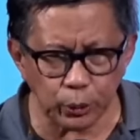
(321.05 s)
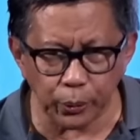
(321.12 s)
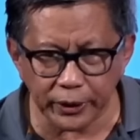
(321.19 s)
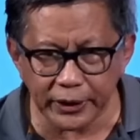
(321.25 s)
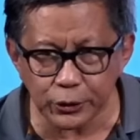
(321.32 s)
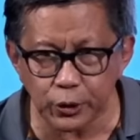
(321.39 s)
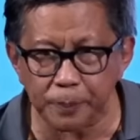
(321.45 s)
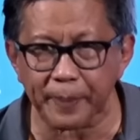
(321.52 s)
tubuh
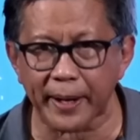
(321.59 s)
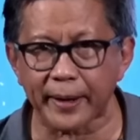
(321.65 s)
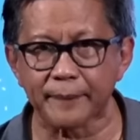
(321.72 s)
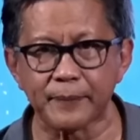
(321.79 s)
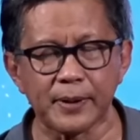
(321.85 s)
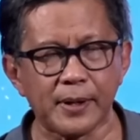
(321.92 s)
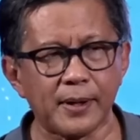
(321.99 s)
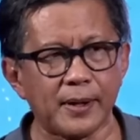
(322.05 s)
kita sopan.
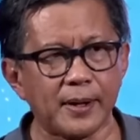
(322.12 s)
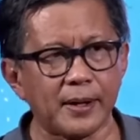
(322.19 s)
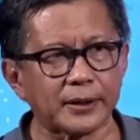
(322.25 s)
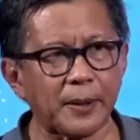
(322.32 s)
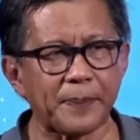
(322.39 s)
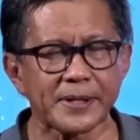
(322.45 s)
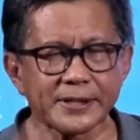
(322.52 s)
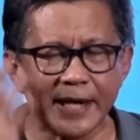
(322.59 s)

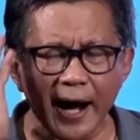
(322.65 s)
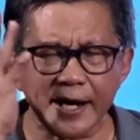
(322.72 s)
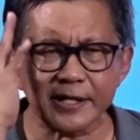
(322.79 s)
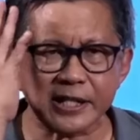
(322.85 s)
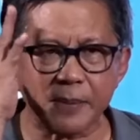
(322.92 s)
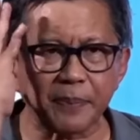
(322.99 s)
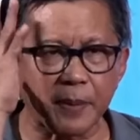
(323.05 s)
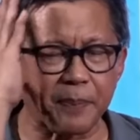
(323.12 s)
Tapi jangan
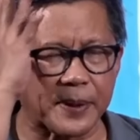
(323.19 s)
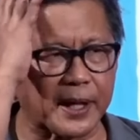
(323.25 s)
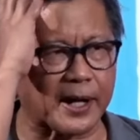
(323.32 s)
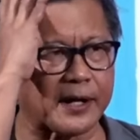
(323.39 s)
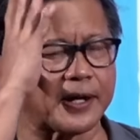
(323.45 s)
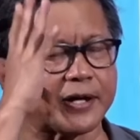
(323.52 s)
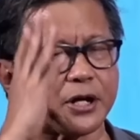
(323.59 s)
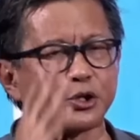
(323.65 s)
sampai
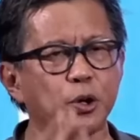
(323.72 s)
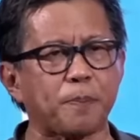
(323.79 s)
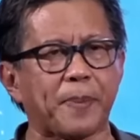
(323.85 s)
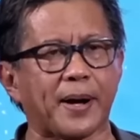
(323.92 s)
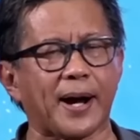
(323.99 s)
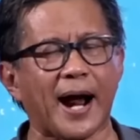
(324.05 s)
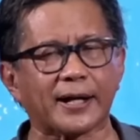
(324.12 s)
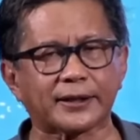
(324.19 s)
pikirannya jadi
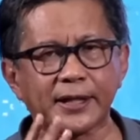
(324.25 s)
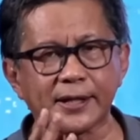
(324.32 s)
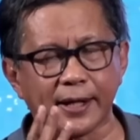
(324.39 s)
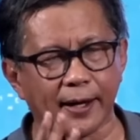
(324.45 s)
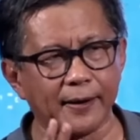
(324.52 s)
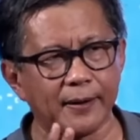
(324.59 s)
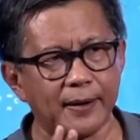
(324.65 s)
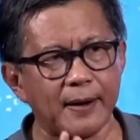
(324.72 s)
sopan.
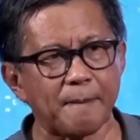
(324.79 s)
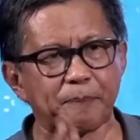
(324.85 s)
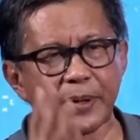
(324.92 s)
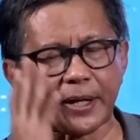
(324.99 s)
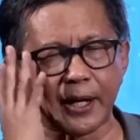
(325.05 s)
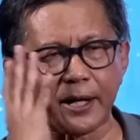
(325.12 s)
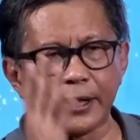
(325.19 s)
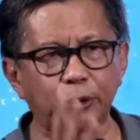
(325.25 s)
Artinya
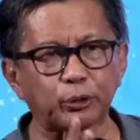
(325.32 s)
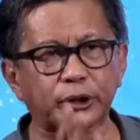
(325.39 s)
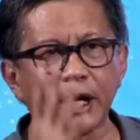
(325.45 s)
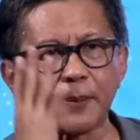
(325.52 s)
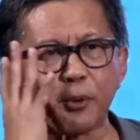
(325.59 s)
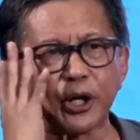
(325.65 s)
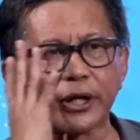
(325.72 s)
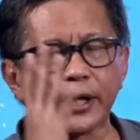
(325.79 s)
pikiran itu
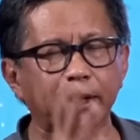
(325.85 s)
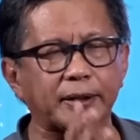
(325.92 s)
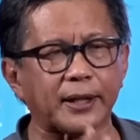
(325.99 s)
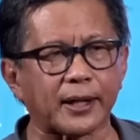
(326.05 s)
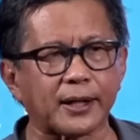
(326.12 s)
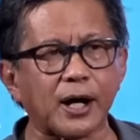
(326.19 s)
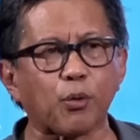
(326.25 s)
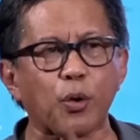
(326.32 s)
tidak mau
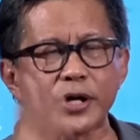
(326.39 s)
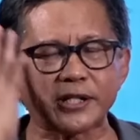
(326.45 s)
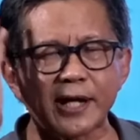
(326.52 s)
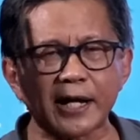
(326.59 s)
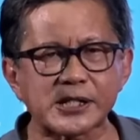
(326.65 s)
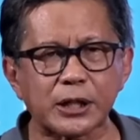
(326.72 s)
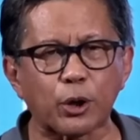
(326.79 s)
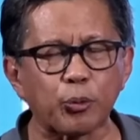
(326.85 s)
dikritik.
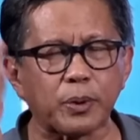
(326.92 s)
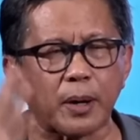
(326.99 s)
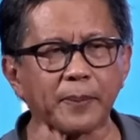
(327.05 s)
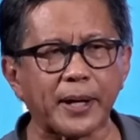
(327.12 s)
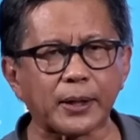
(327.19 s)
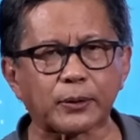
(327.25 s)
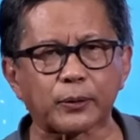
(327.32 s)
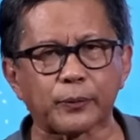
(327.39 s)
Kekuasaan selalu
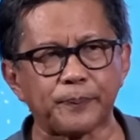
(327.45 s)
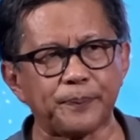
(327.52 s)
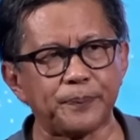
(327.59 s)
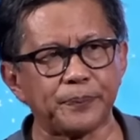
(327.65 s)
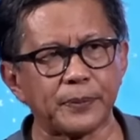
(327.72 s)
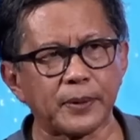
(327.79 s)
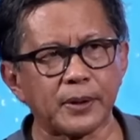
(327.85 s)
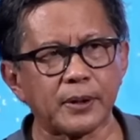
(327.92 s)
bilang begitu.
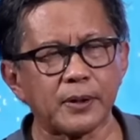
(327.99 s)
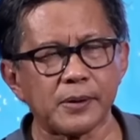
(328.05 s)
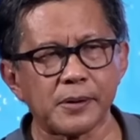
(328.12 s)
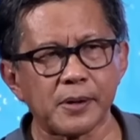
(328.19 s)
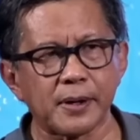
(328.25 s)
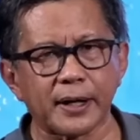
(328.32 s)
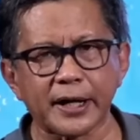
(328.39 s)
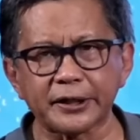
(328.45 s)

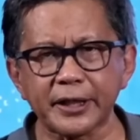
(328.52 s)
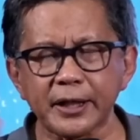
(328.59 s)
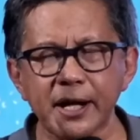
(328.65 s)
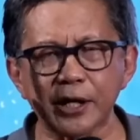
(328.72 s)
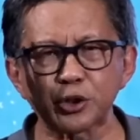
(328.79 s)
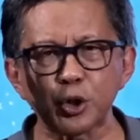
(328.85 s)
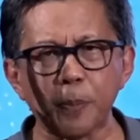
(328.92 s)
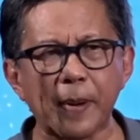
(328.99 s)
Kritik
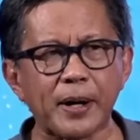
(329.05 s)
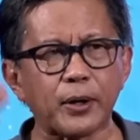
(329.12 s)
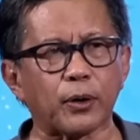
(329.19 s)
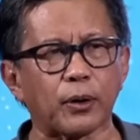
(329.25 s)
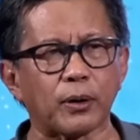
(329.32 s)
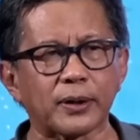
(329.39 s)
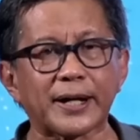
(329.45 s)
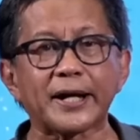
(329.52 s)
dengan sopan
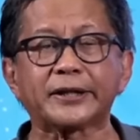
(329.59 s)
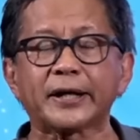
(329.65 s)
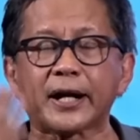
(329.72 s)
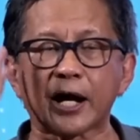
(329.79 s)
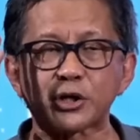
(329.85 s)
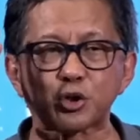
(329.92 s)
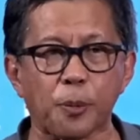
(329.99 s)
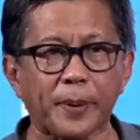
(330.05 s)
dong. Kritik
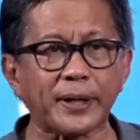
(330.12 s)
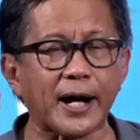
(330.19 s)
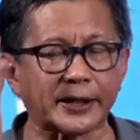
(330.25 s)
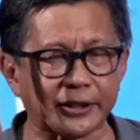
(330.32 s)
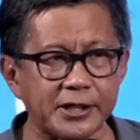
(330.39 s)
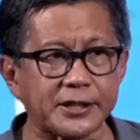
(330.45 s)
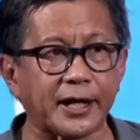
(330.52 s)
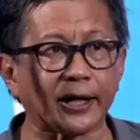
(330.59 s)
dengan sopan
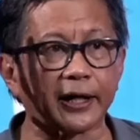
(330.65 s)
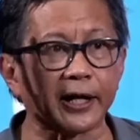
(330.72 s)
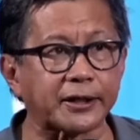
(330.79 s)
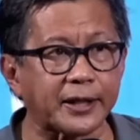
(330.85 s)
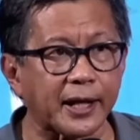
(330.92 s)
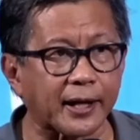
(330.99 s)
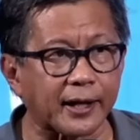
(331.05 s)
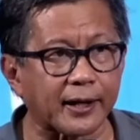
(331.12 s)
artinya jangan
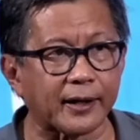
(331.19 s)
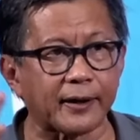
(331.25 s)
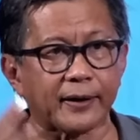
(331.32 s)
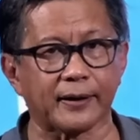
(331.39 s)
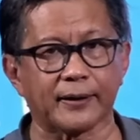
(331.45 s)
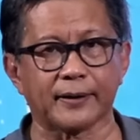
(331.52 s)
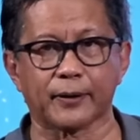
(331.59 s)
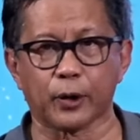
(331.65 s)
kritik.
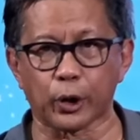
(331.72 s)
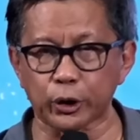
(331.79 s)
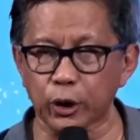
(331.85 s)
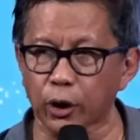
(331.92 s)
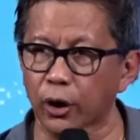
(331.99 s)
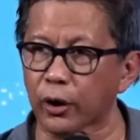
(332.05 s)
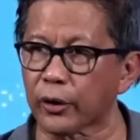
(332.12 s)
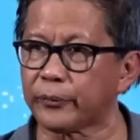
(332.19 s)

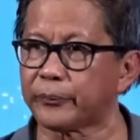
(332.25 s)
Konyol.